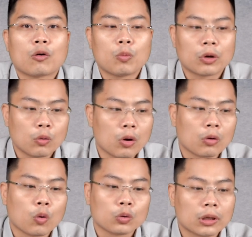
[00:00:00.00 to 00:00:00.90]
có một cái luồng
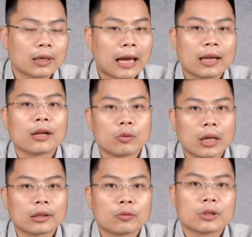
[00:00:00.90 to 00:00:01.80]
cổ tức khá là đều
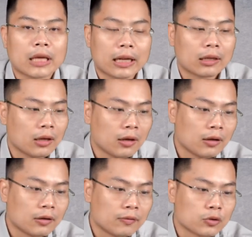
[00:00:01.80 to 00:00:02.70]
đặn theo thời gian.
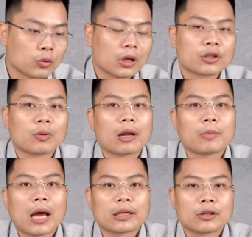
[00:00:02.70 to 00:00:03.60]
Ví dụ như là trong
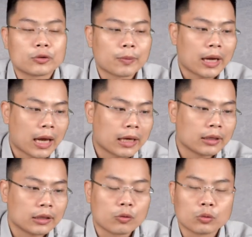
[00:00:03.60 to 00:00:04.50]
năm 2022
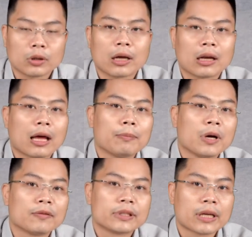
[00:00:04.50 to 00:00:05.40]
thì cổ tức đang là
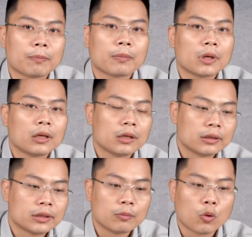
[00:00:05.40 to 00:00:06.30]
10%
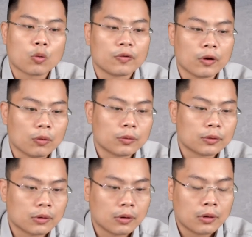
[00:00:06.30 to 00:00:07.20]
trên mỗi cổ phiếu.
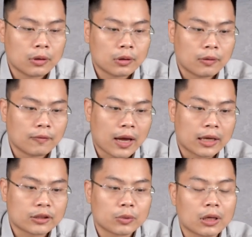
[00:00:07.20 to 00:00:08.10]

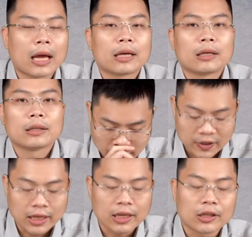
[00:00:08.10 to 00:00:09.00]
Và trong tương lai
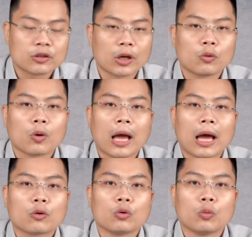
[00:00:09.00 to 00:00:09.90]
với tình hình kinh doanh của cả
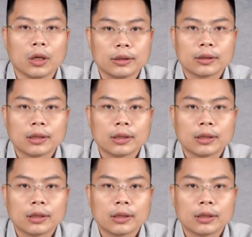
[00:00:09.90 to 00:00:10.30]
hai cổ đông lớn